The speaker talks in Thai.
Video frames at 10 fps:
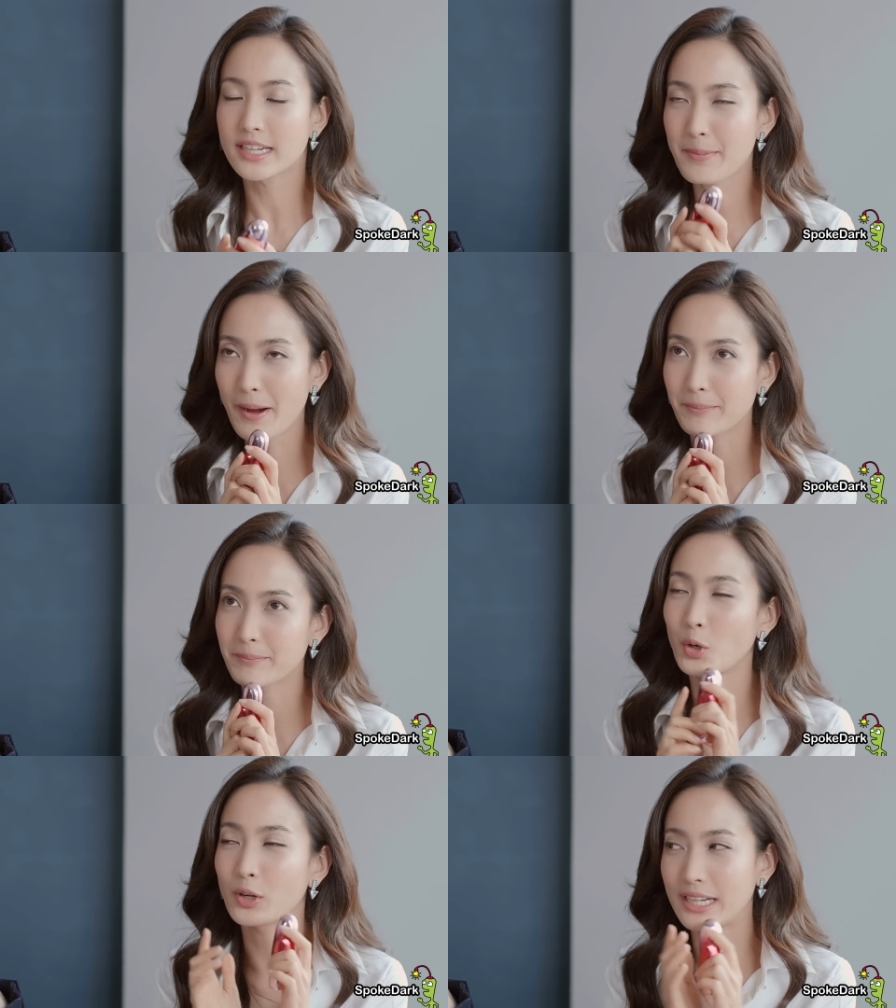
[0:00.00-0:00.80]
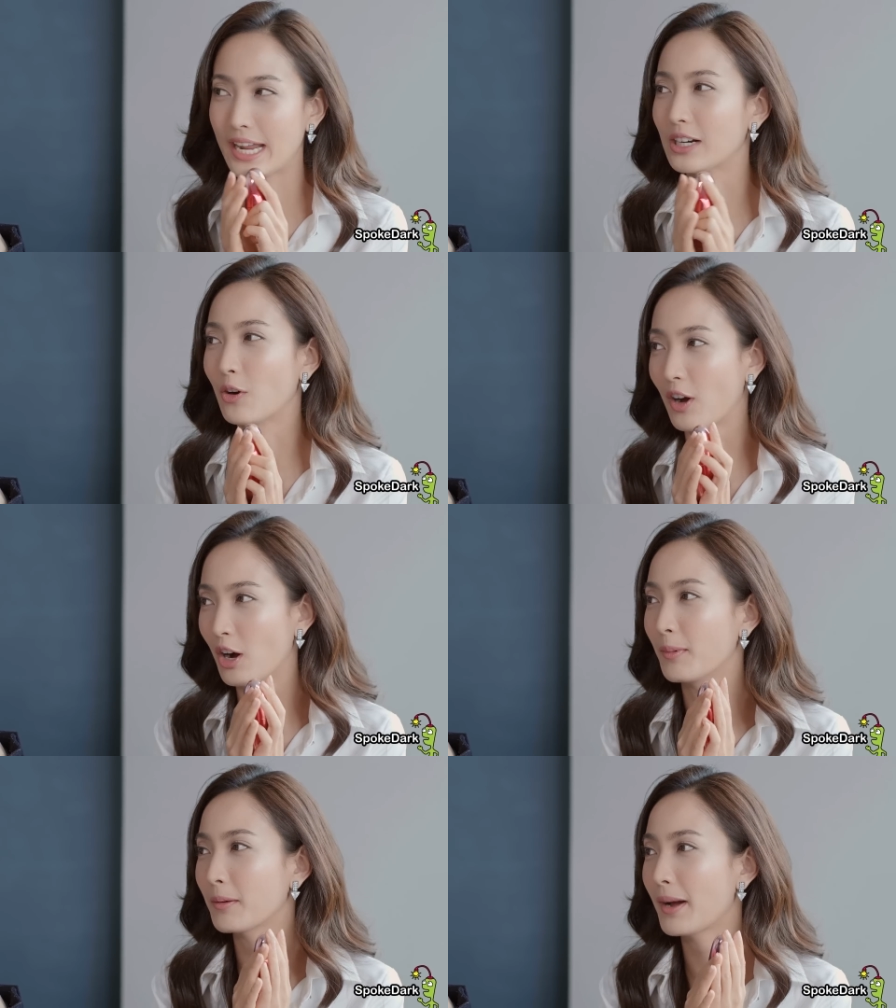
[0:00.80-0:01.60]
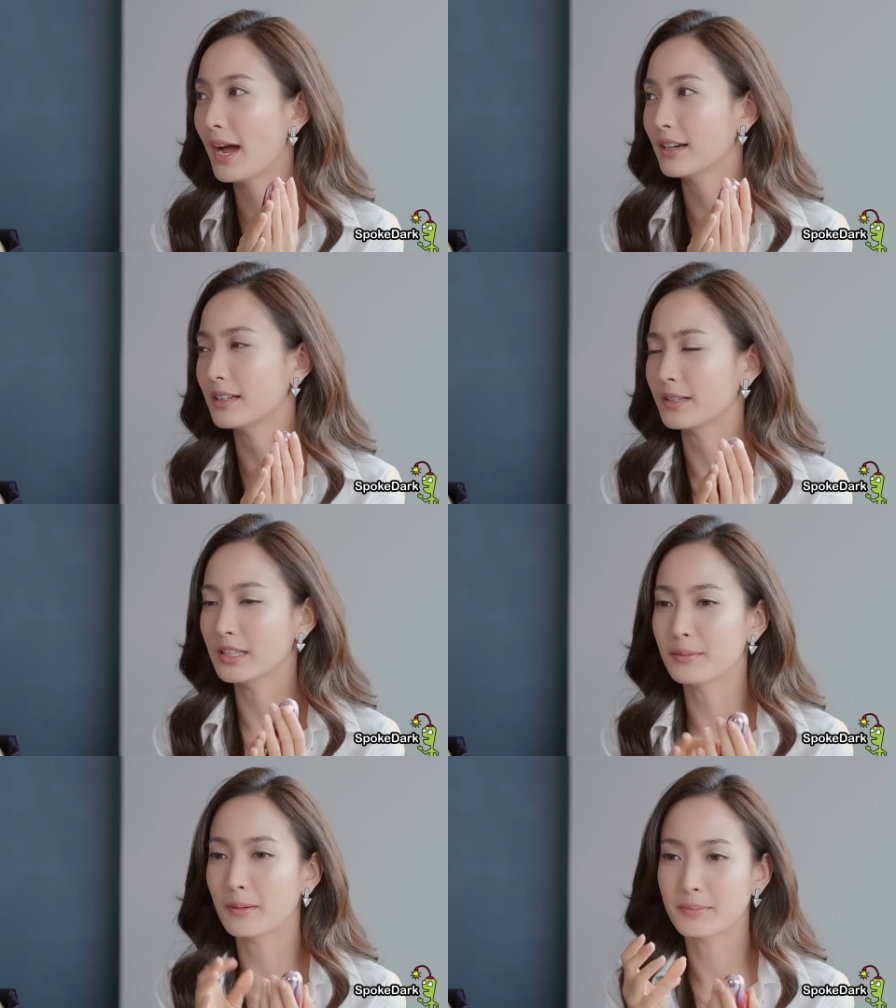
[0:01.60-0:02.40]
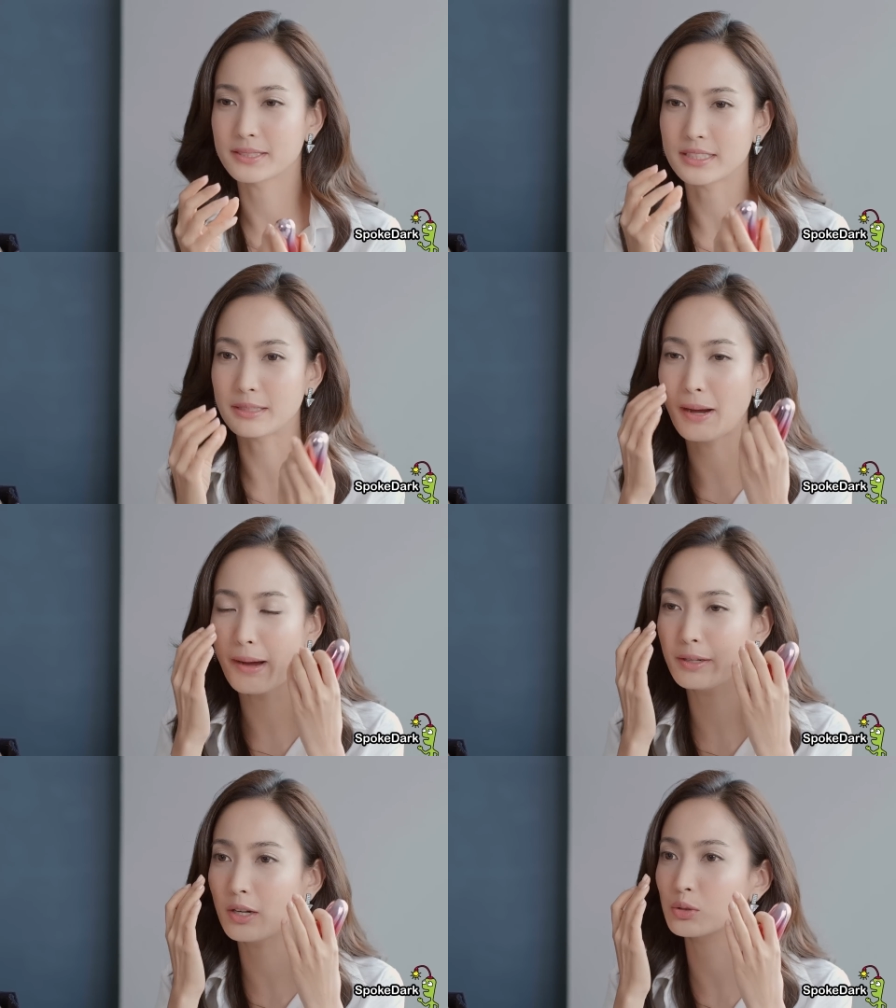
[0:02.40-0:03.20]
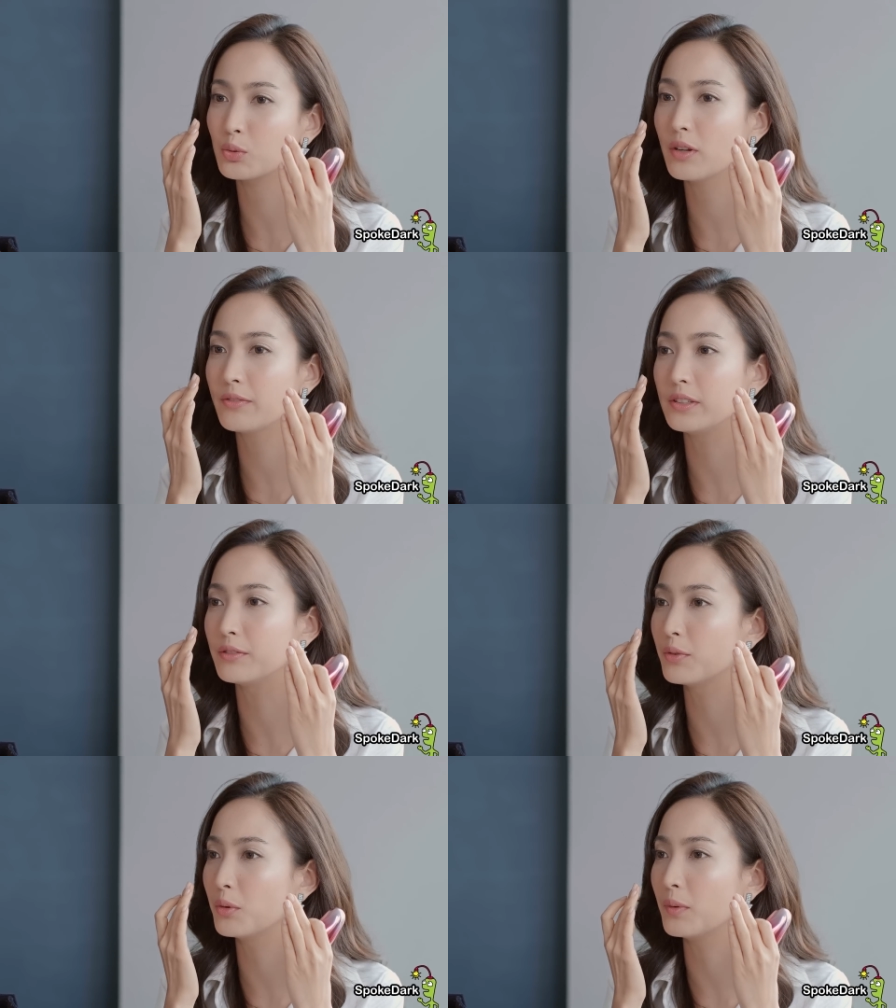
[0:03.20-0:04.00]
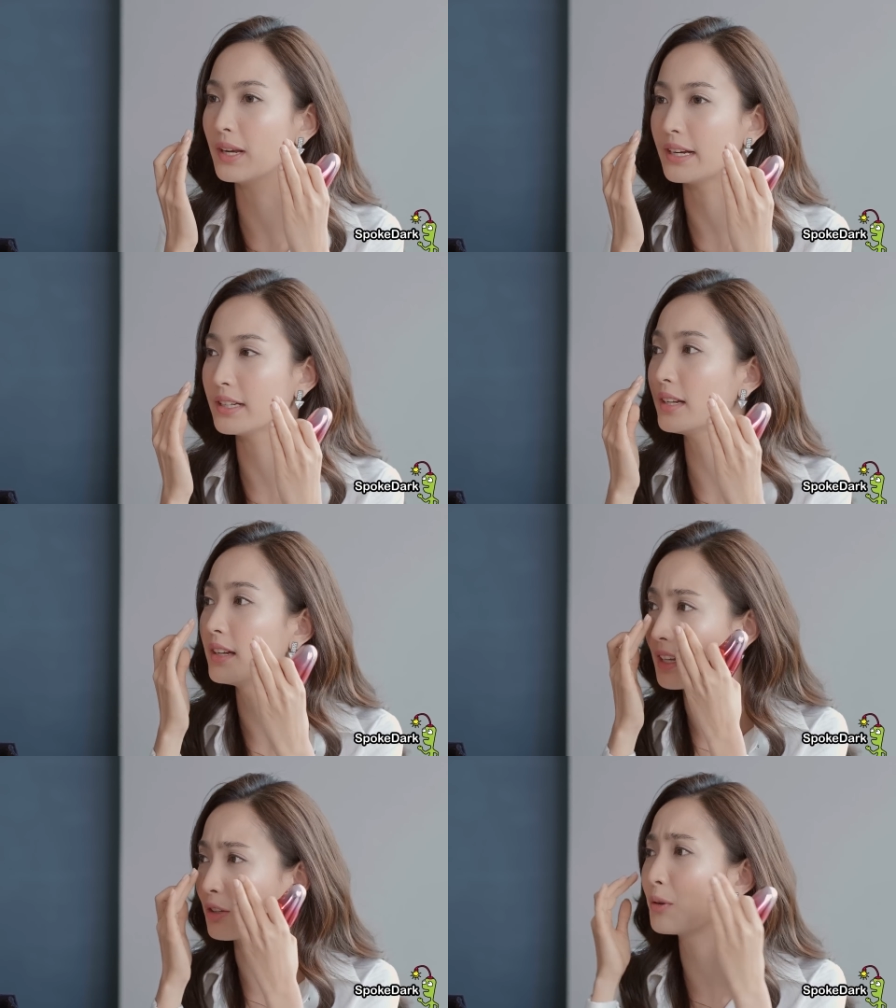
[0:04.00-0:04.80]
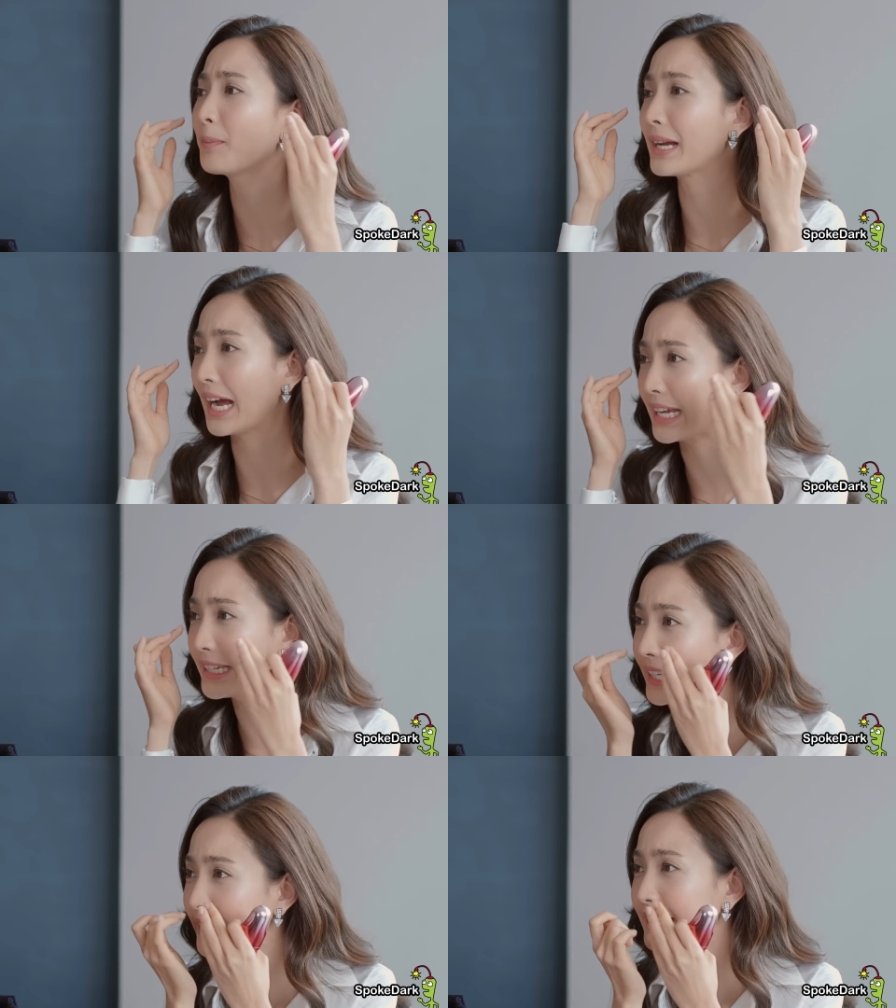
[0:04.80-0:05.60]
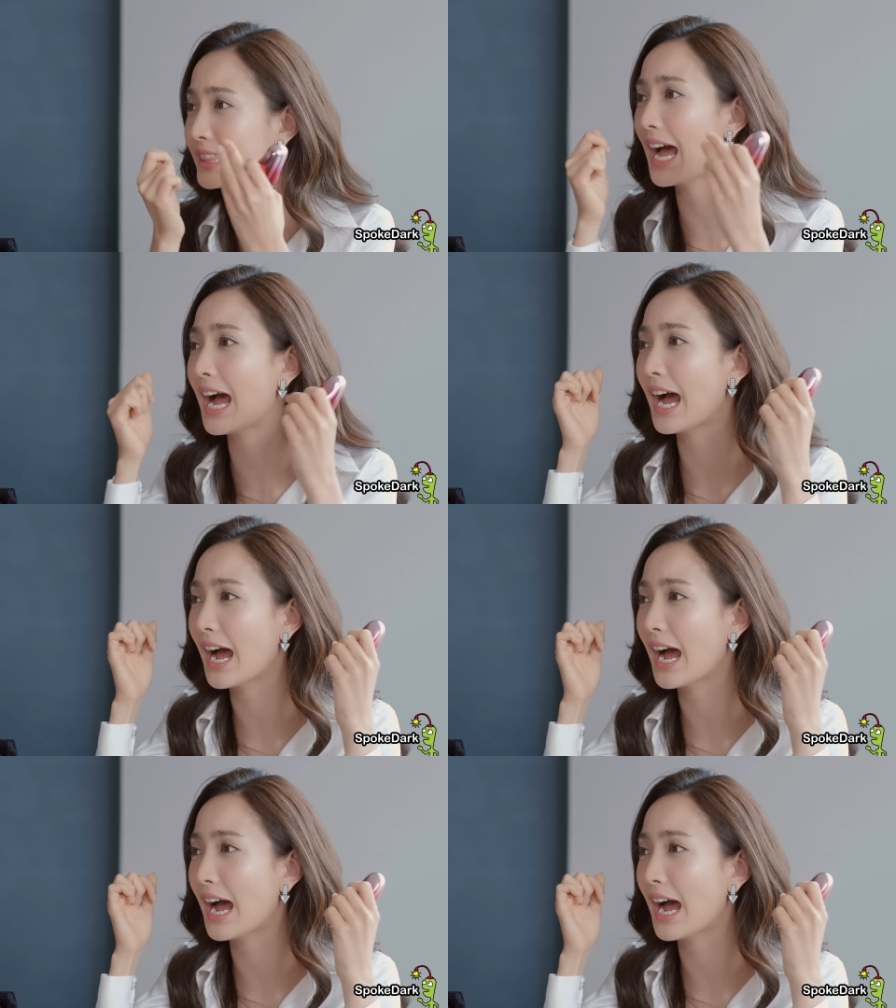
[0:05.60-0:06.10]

ที่แบบโดดเด่นของเขามาก ๆเลย คือแบบประสิทธิภาพที่เขาช่วยฟื้นฟู เวลาที่เราต้องไปขยี้ตา